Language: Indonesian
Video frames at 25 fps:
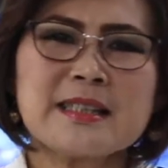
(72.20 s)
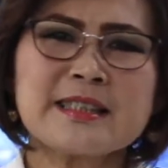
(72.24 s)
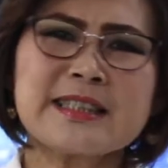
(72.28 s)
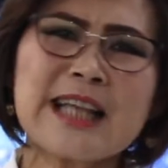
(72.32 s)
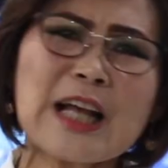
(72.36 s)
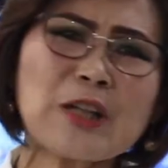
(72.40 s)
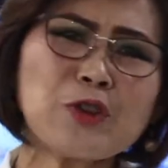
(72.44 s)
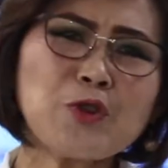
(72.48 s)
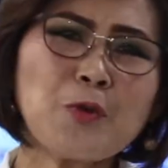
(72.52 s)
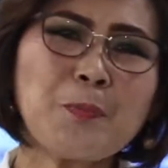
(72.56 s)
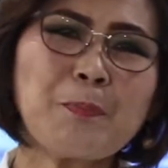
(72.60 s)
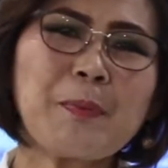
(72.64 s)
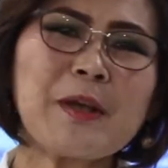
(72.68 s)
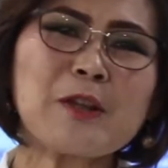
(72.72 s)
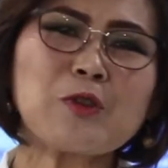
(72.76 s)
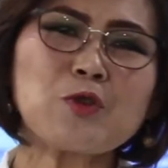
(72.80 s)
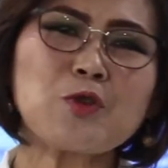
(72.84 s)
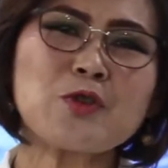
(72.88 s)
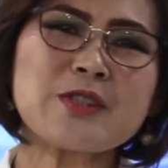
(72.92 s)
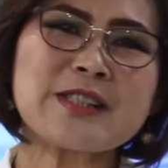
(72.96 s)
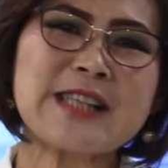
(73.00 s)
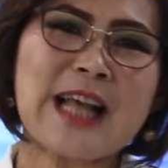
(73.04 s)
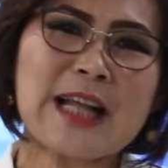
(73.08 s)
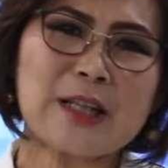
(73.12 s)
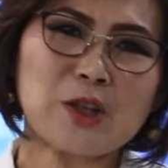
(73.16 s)
1
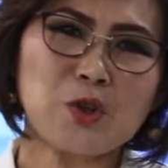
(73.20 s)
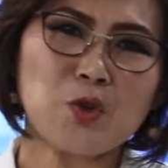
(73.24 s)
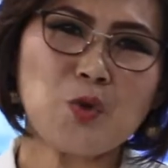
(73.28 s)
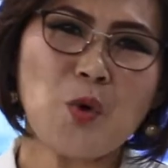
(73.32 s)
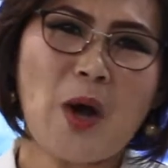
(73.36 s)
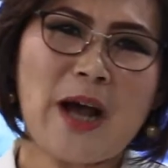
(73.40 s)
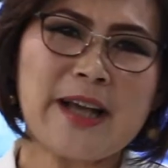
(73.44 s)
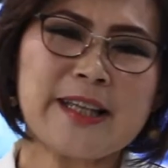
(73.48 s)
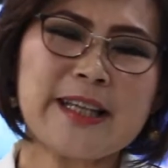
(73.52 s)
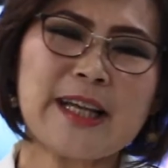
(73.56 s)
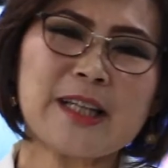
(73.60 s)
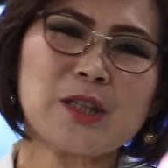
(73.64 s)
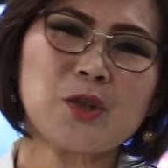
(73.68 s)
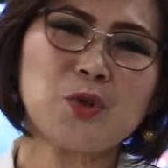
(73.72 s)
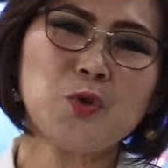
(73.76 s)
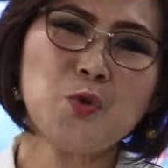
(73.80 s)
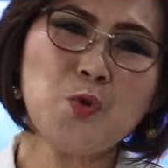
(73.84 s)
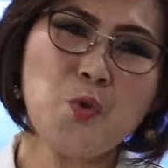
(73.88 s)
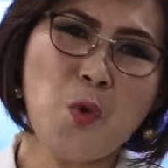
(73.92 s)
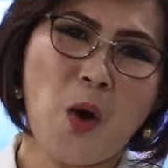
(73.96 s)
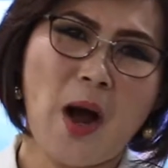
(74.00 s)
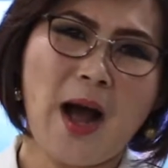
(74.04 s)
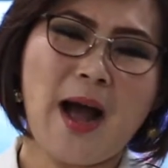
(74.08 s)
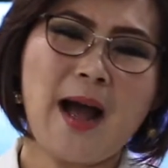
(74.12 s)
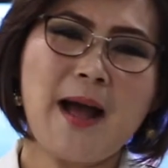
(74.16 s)
Petrus 1 ayat
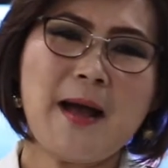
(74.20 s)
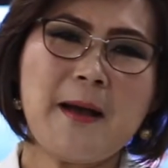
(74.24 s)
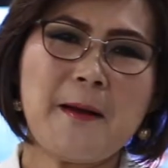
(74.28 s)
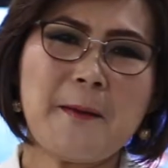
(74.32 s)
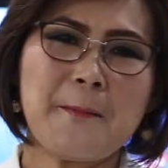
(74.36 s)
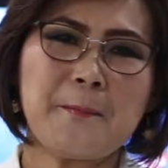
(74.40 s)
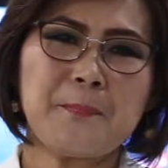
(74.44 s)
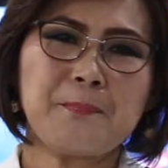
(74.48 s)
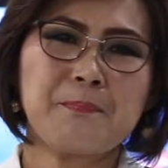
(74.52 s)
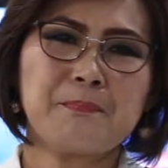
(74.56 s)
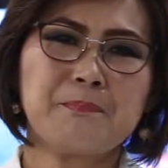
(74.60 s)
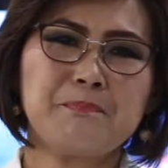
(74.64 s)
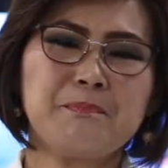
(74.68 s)
2